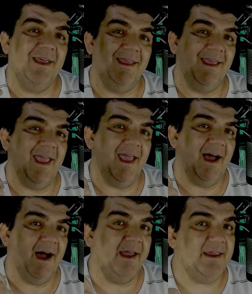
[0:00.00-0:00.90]
E é
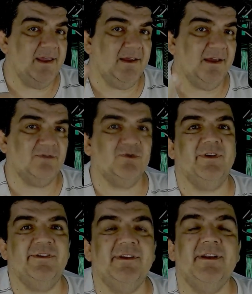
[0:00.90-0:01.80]
aí que a
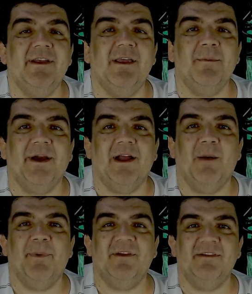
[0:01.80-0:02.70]
torcida tem que marcar
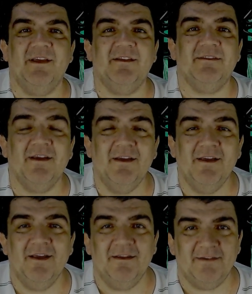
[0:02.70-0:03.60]
a presença,
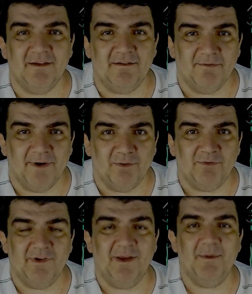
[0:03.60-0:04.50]
incentivar o
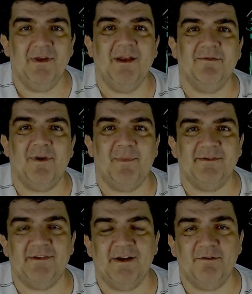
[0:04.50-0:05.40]
time, levar
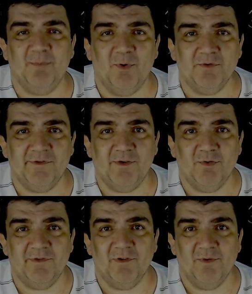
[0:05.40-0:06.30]
mais três pontos e
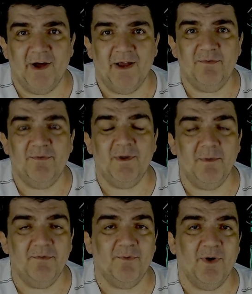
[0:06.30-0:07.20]
continuar aí
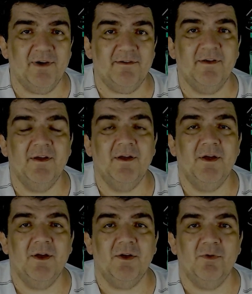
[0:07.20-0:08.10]
firme e forte
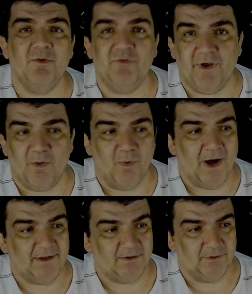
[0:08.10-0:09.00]
no
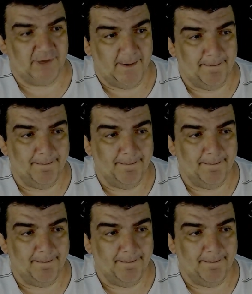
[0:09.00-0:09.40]
G4, tá?